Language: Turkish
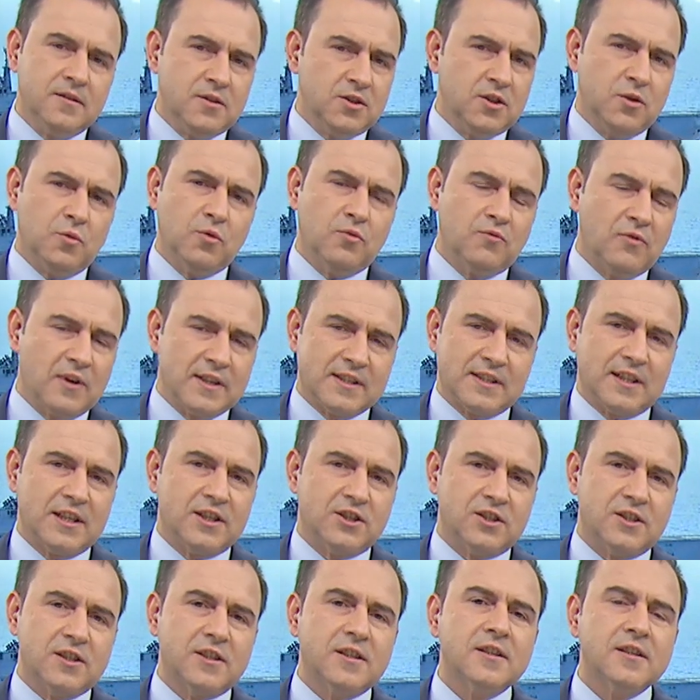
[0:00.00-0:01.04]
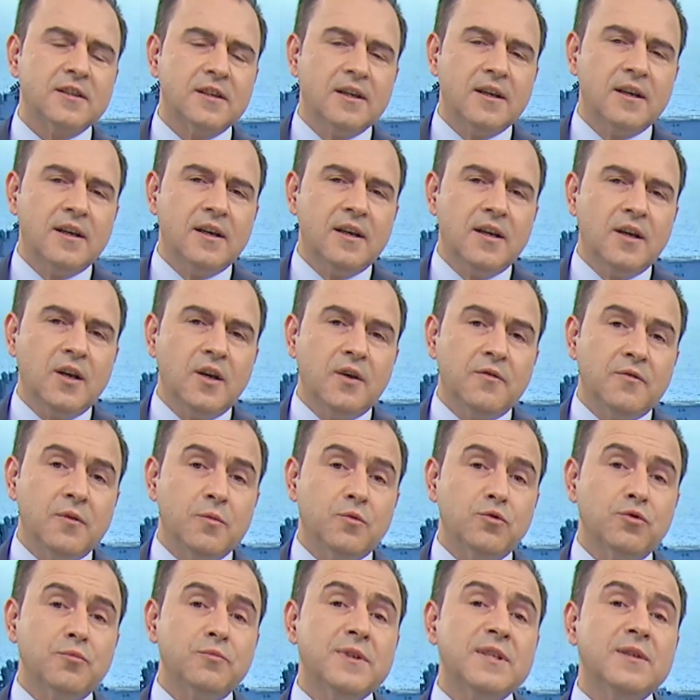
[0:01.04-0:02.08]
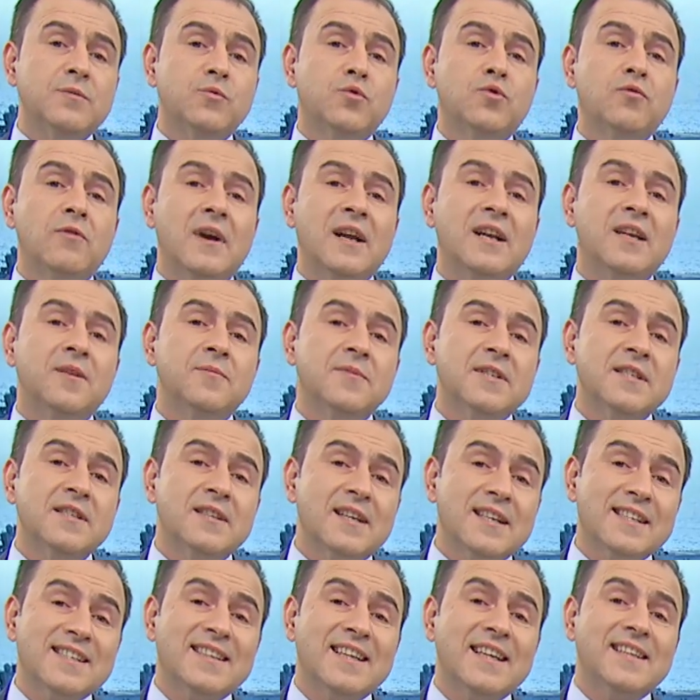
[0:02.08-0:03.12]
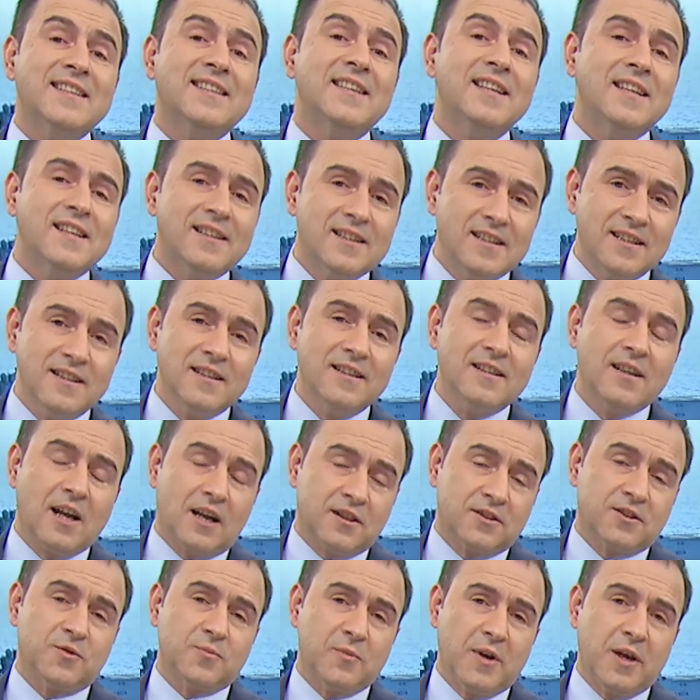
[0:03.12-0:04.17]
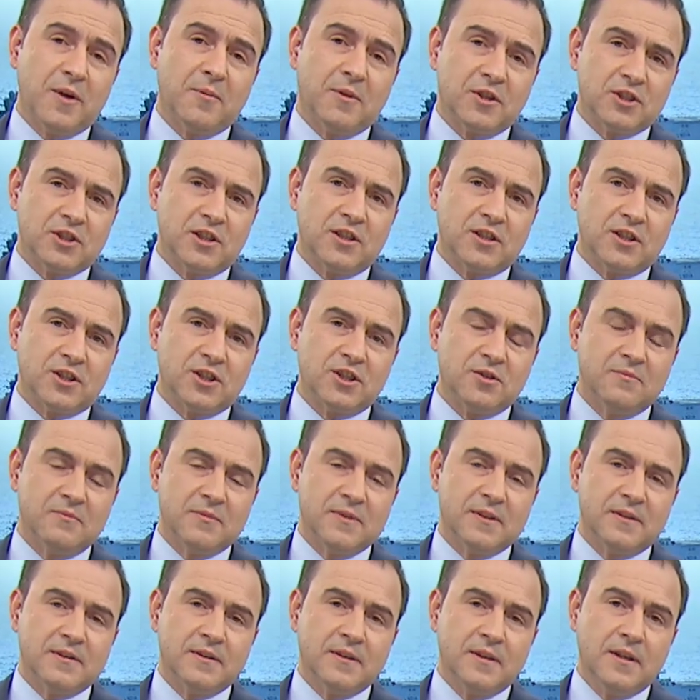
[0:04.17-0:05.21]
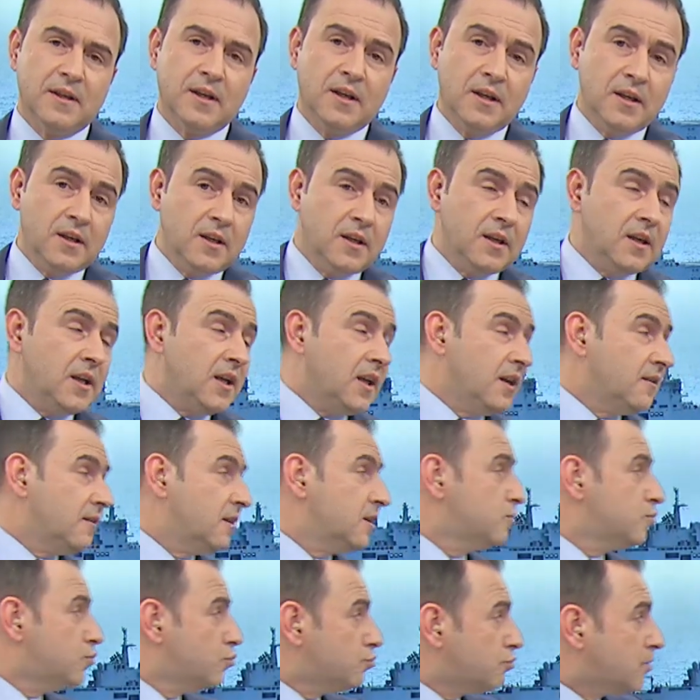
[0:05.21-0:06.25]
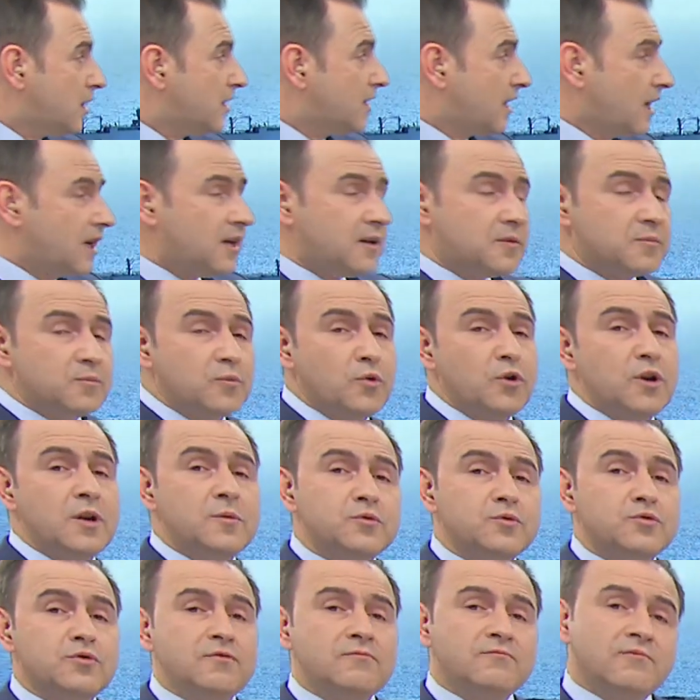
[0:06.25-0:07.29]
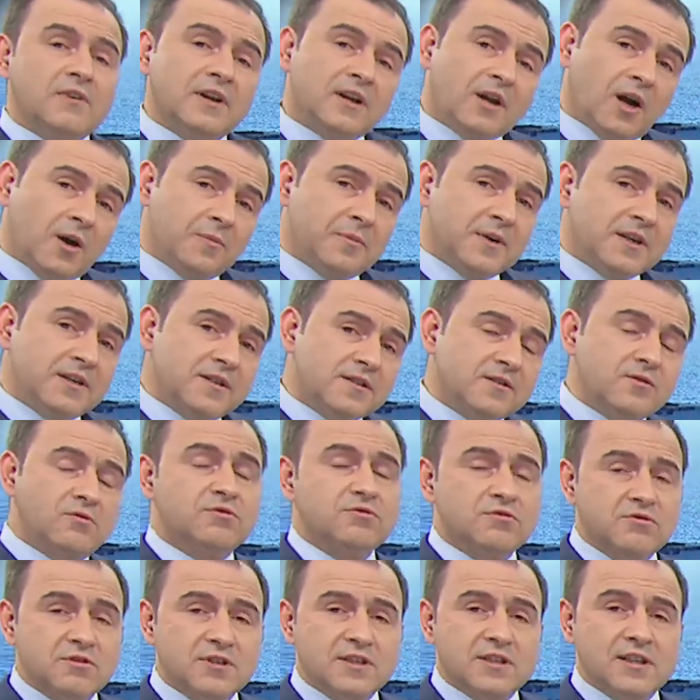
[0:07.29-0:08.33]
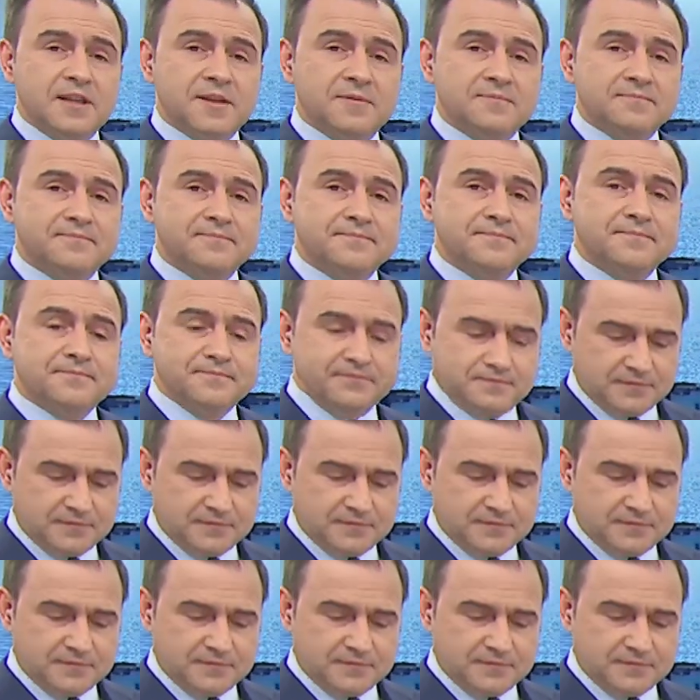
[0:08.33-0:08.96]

Çabuk vazgeçtik. Ve bunun bizim güvenliğimizi nasıl tehdit ettiğini tartışmaya başladık şimdi. Efendim burada da böyle bir durum var haberiniz olsun istedim.